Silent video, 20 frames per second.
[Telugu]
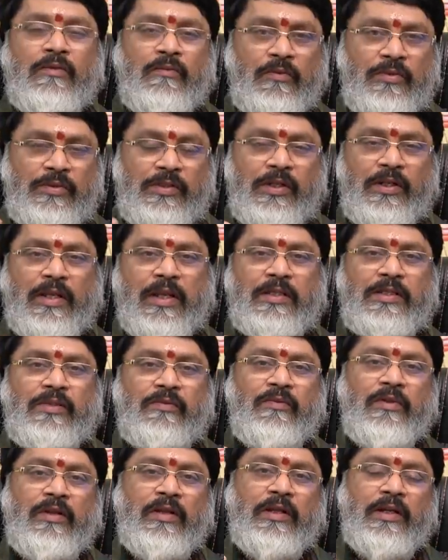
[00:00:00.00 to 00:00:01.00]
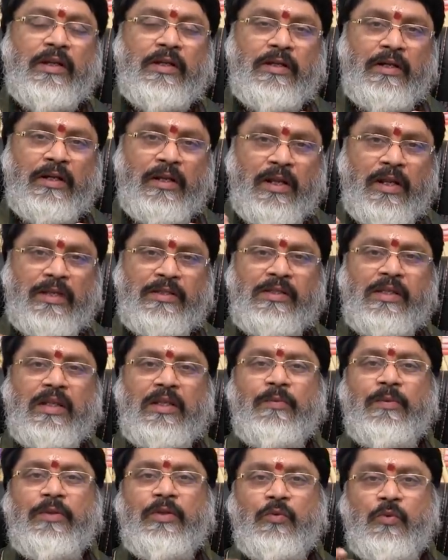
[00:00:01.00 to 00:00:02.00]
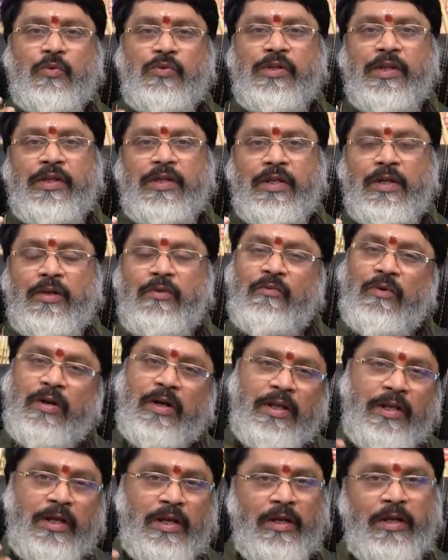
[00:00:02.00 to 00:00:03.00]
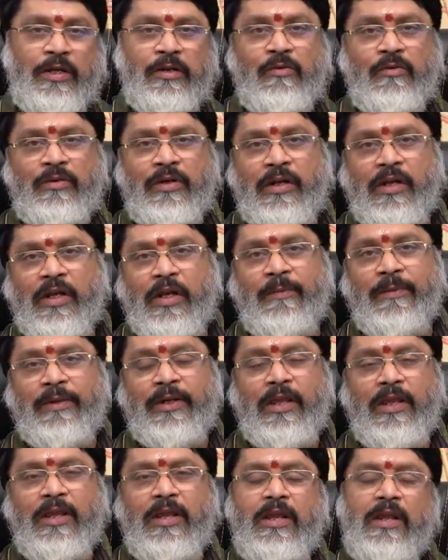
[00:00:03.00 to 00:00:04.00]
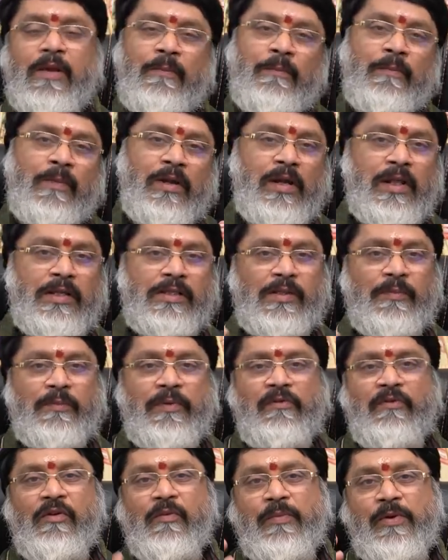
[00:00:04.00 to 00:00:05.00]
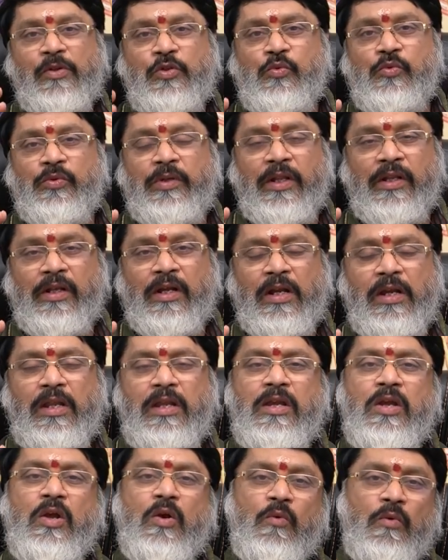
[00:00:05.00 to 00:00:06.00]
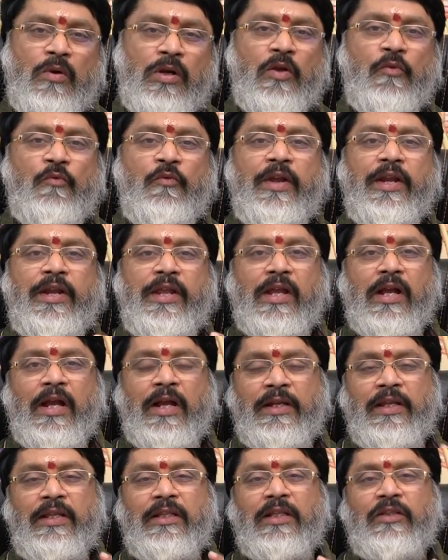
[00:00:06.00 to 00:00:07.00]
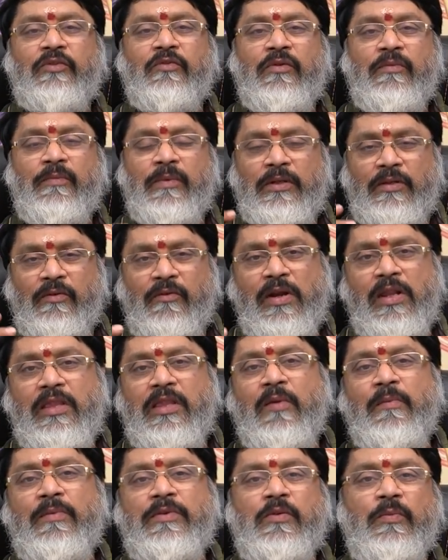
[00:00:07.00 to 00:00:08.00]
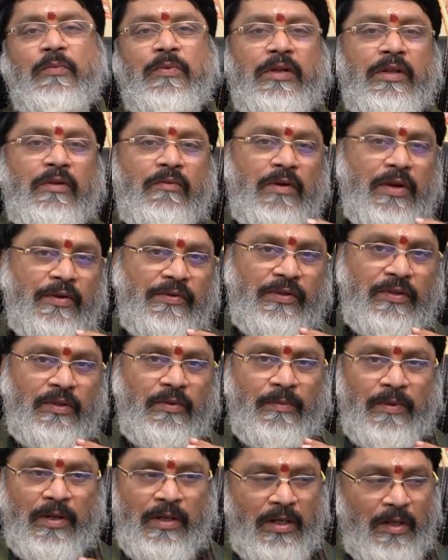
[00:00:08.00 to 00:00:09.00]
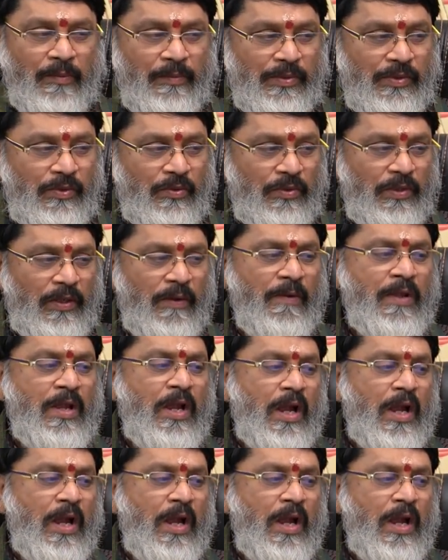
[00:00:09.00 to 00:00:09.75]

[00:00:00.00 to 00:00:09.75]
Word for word: వృషిక రాశి వారికి ఏంటంటే రాష్ట్రాధిపతి కుజరయ్యాడు వాడే ఏడేంటో ఉన్నాడు కాబట్టి మళ్ళీ పరుచుకుంటారు కానీ ఒక వేడి అగ్నితత్వం మాత్రం ఇద్దరి మధ్య పుట్టే అవకాశం అంత బాగా కనిపిస్తుంది